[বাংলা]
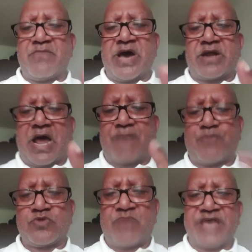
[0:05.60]
আমাকে তোর
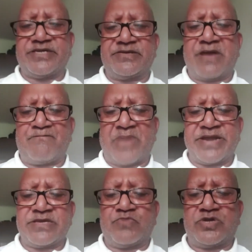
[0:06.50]
লিঙ্ক দিছিল
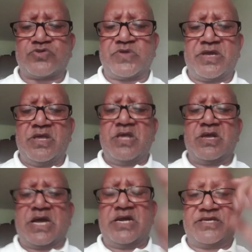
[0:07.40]
কয়েকজন তোরে
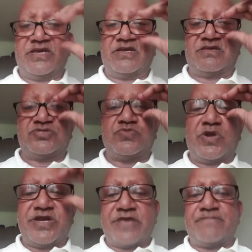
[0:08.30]
দেখছি গান গাছ
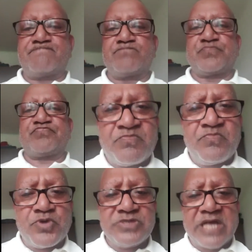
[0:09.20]
হ্যাঁ
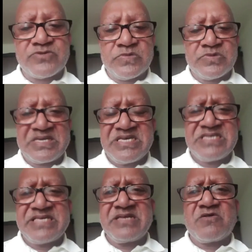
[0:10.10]
তুই সংবাদ পাঠ
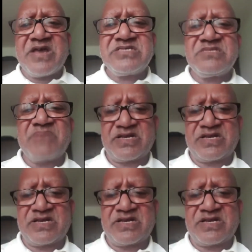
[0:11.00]
করস কোথায়